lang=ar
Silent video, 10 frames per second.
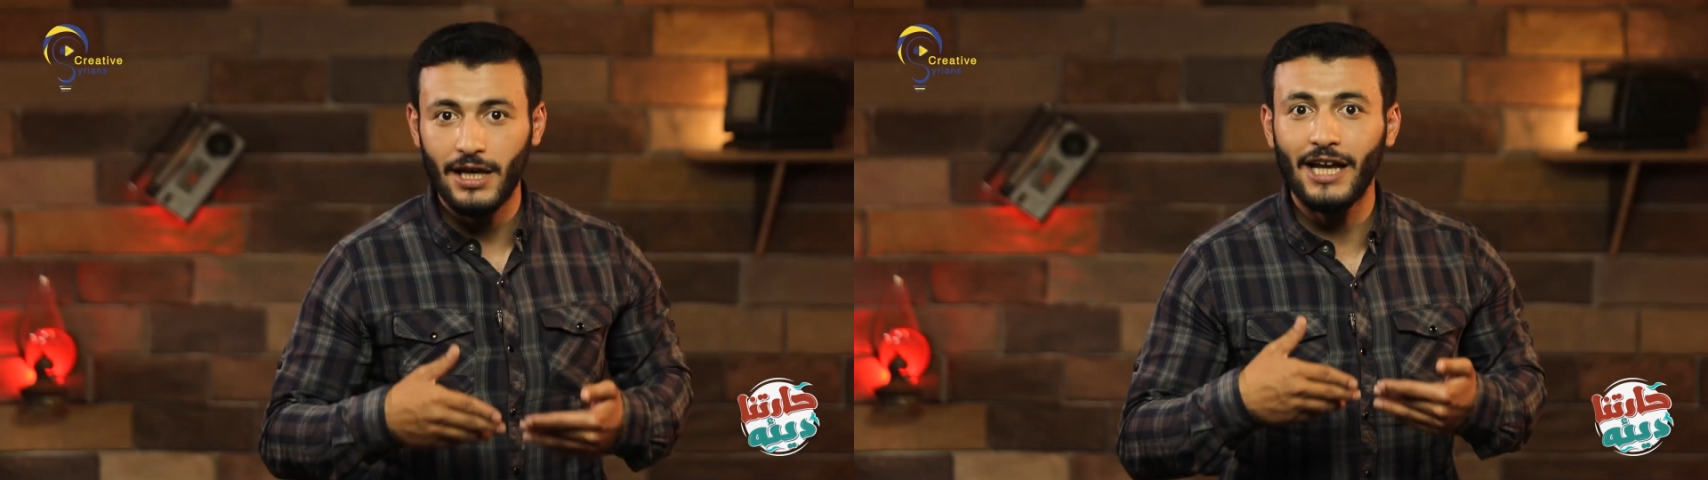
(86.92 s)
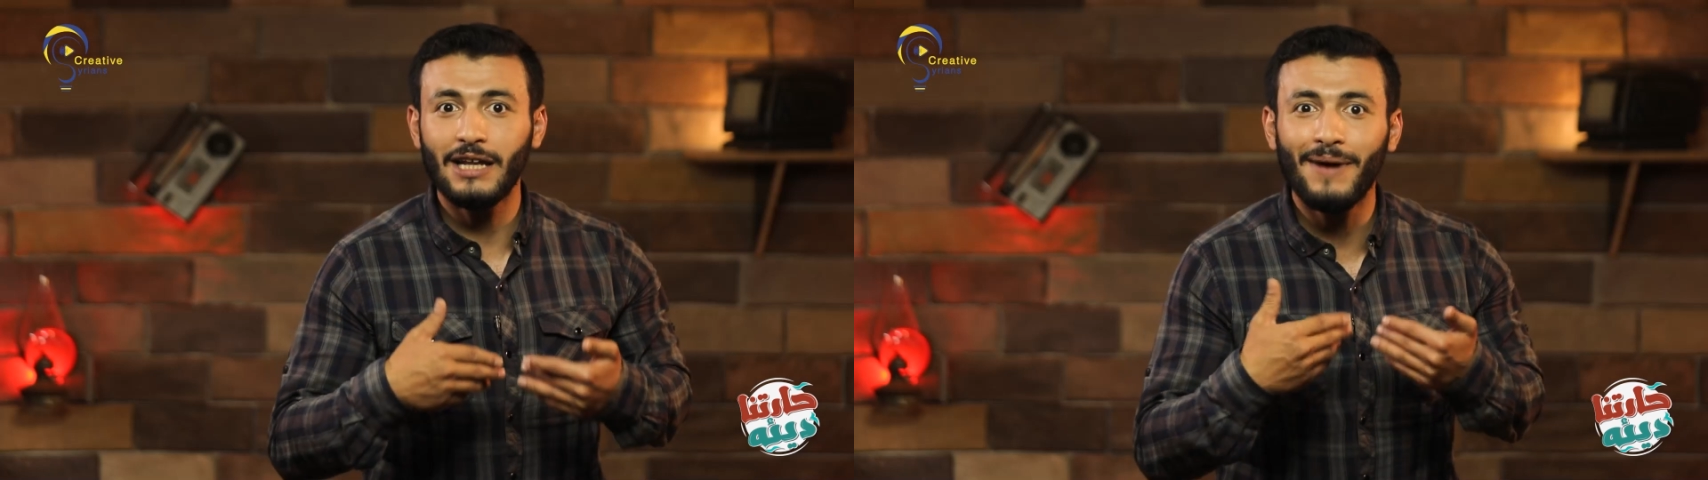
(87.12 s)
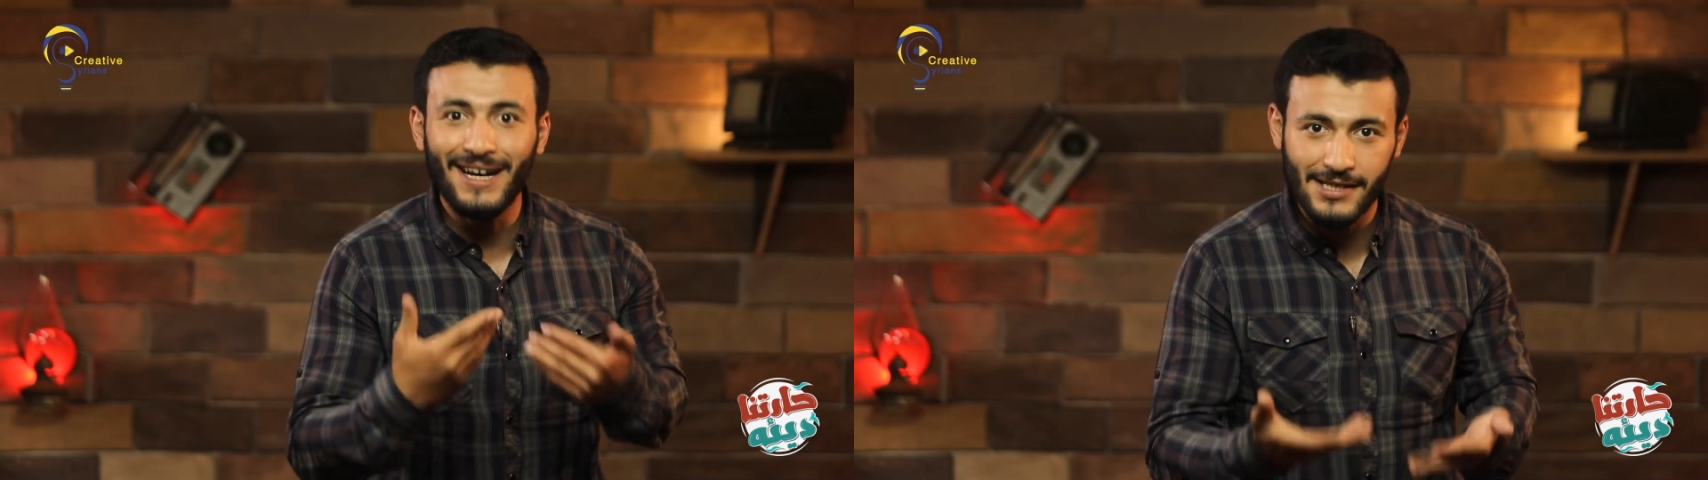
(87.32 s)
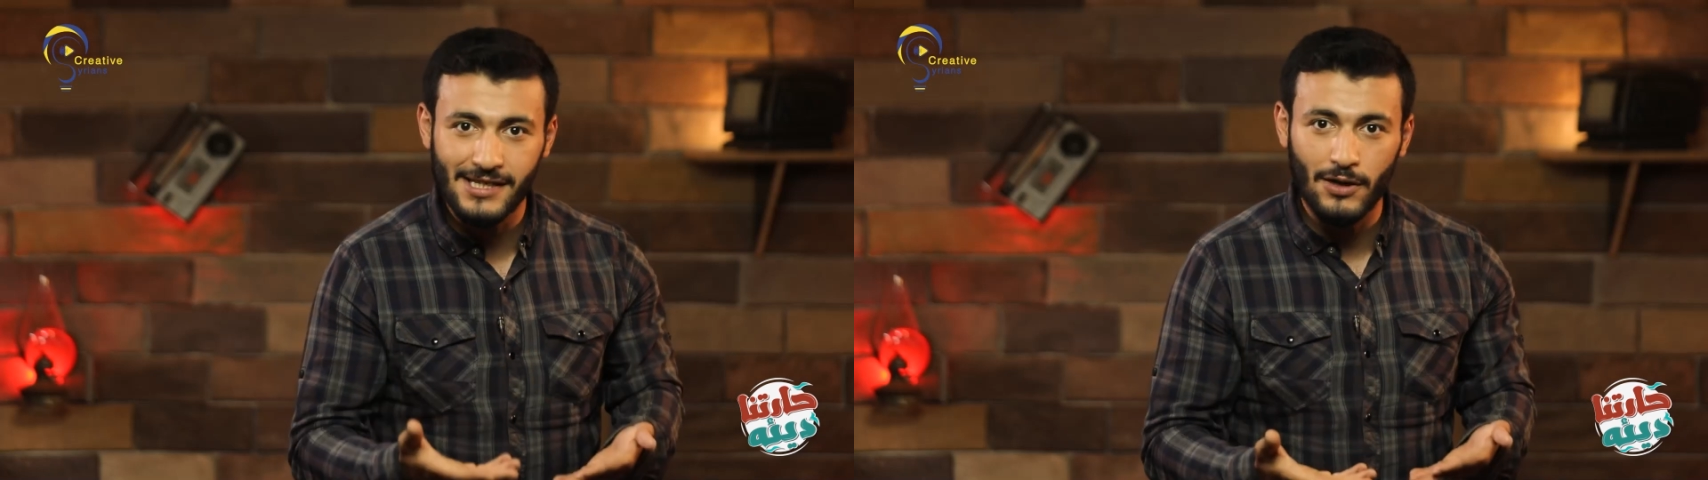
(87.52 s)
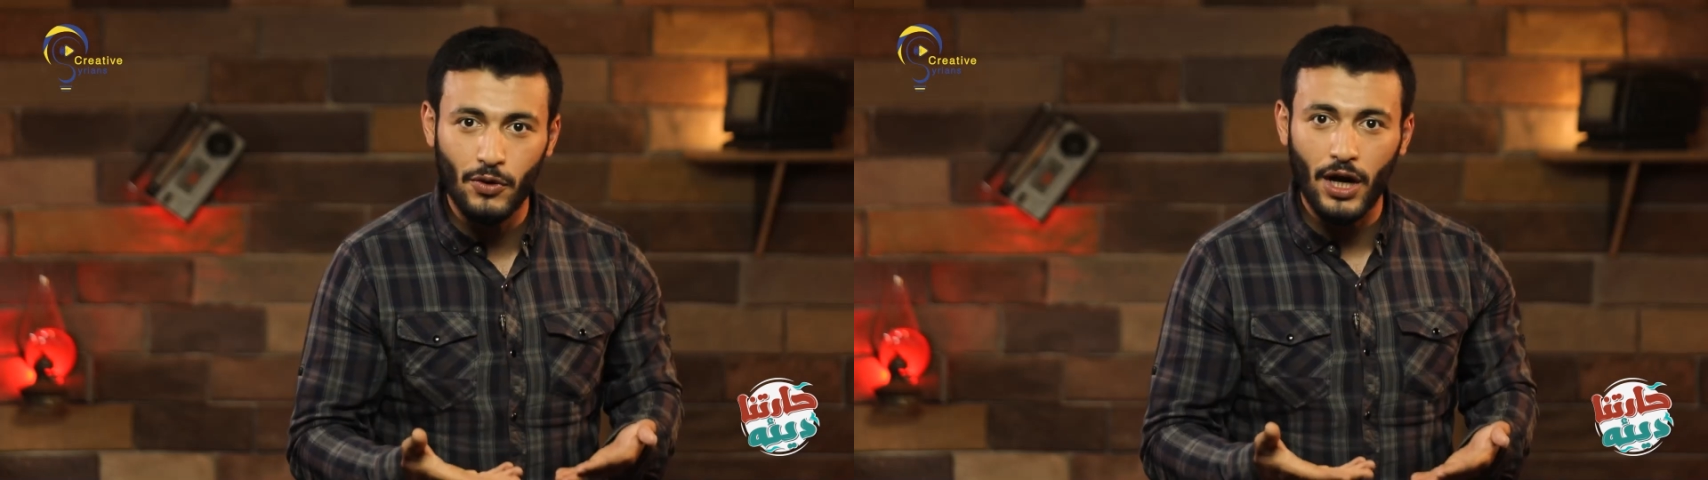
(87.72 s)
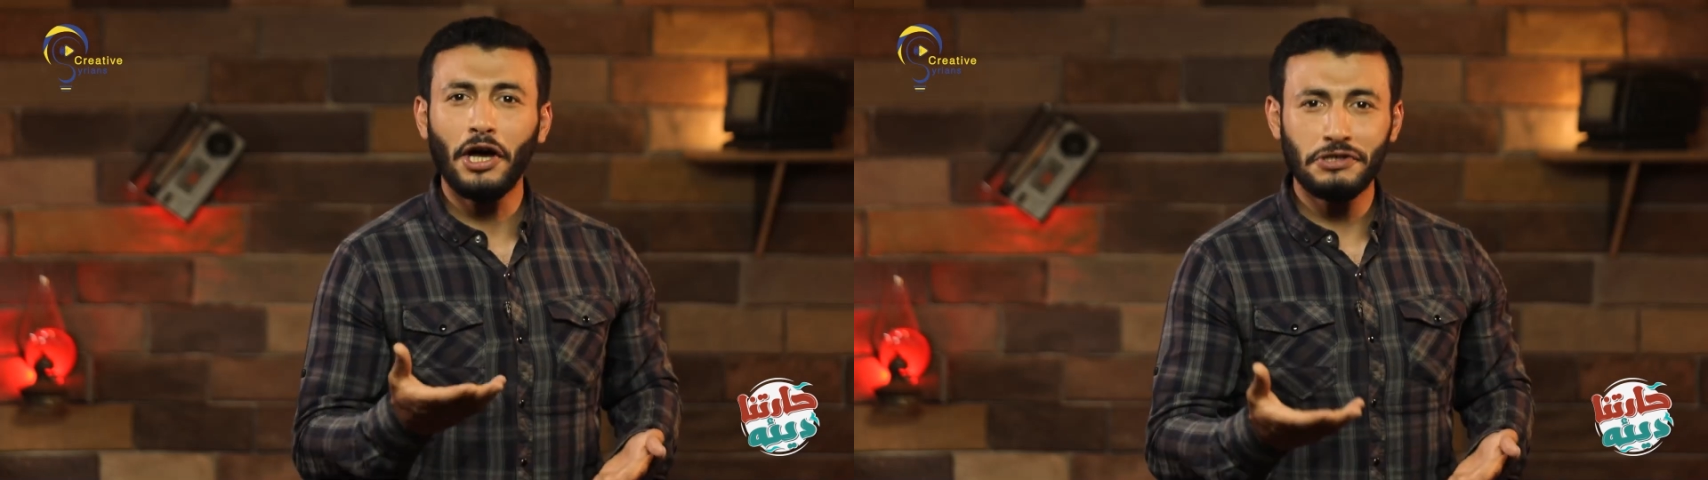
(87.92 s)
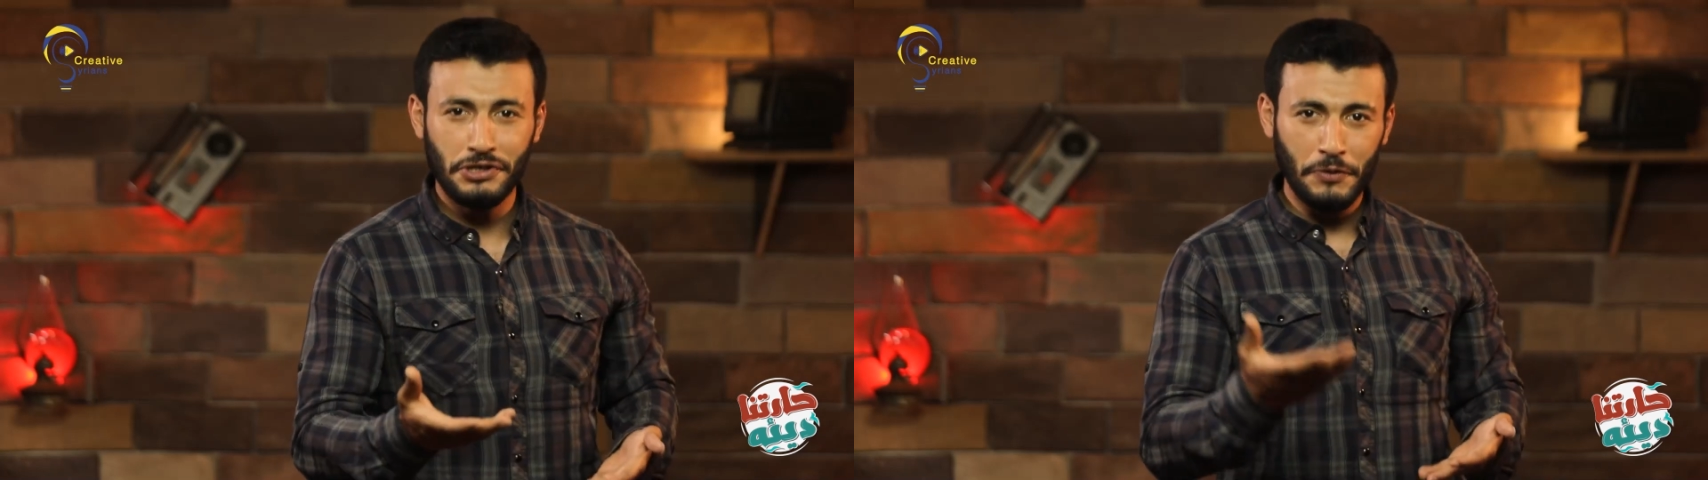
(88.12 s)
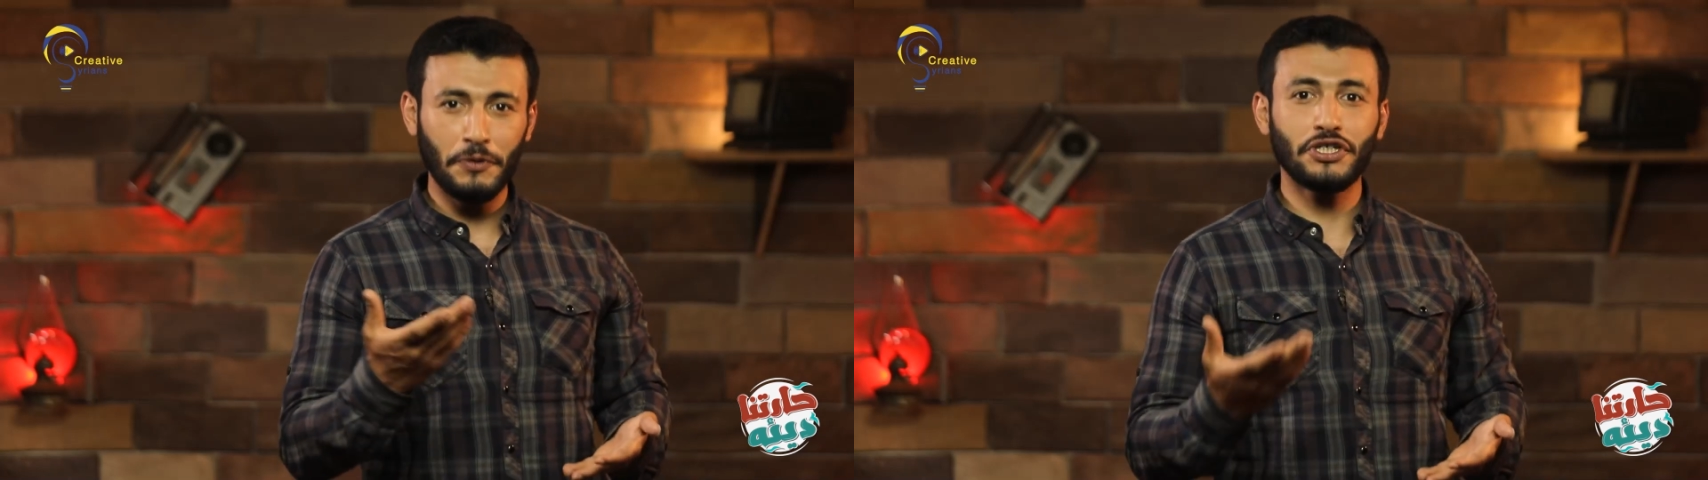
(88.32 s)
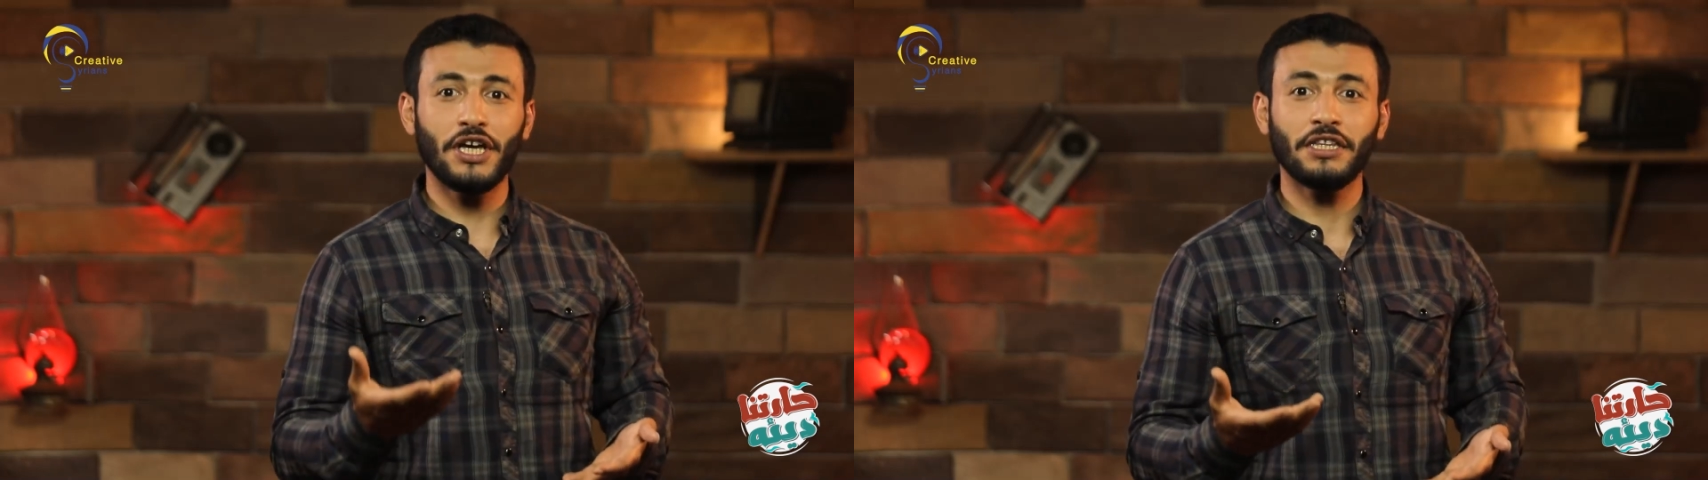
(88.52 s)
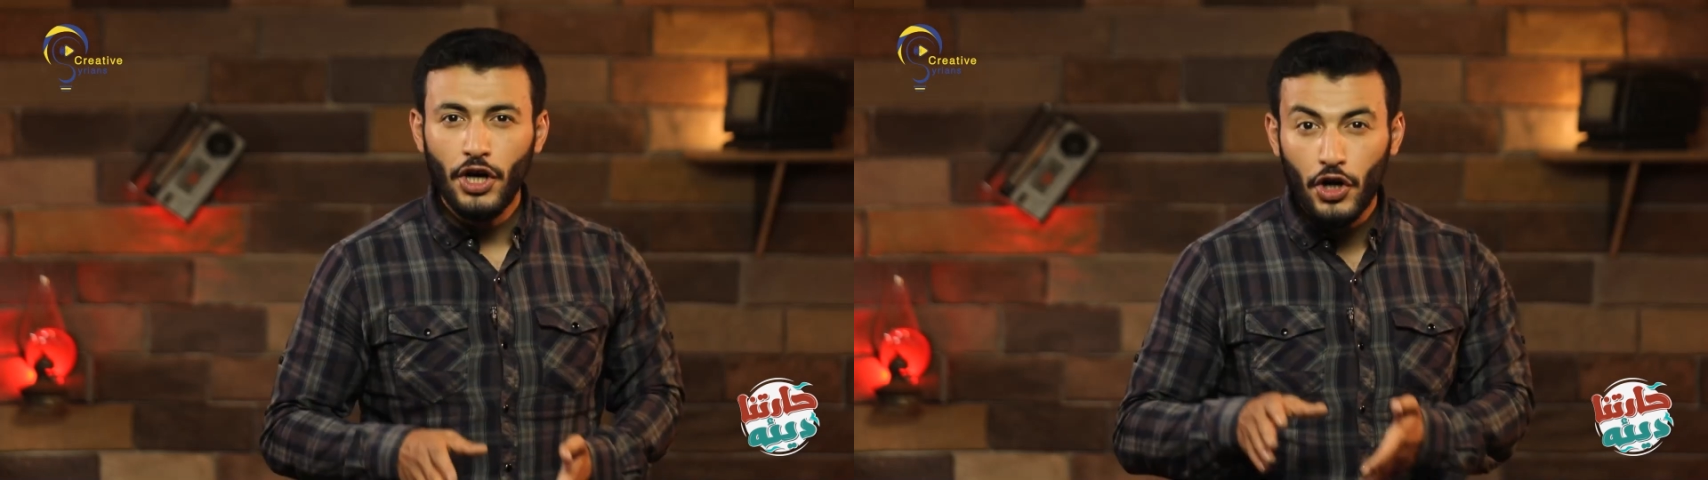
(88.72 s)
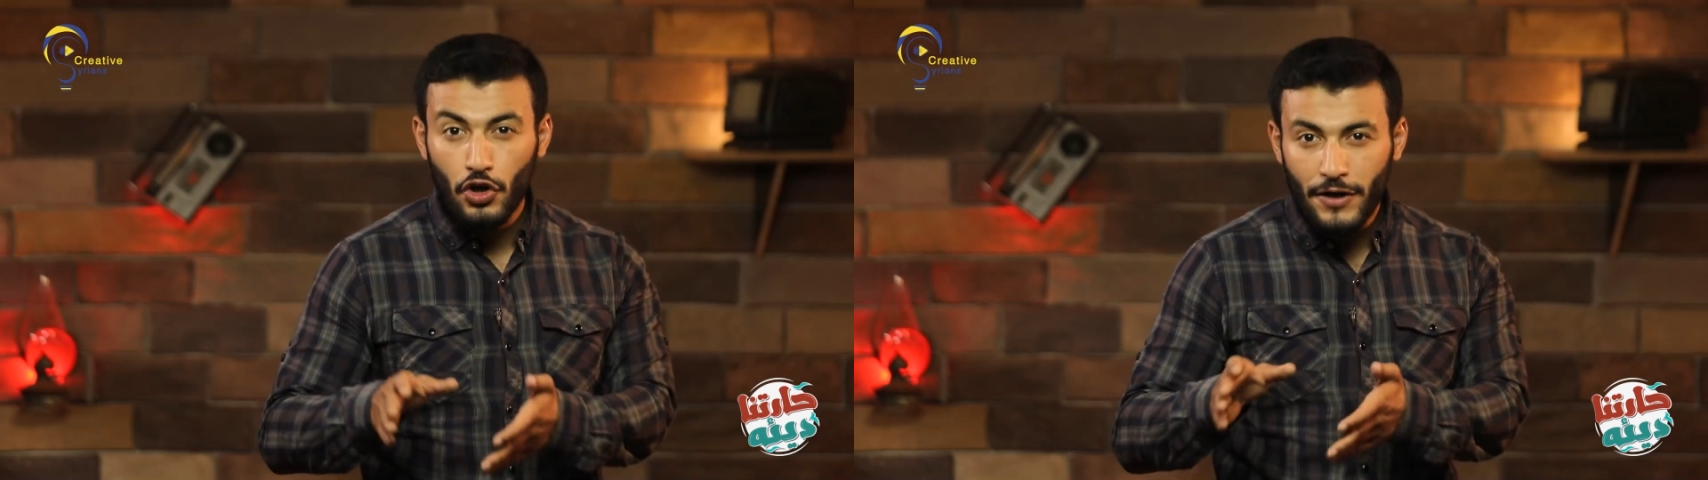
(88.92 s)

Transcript: يعني بعد الثوره حجه واجيت نحرق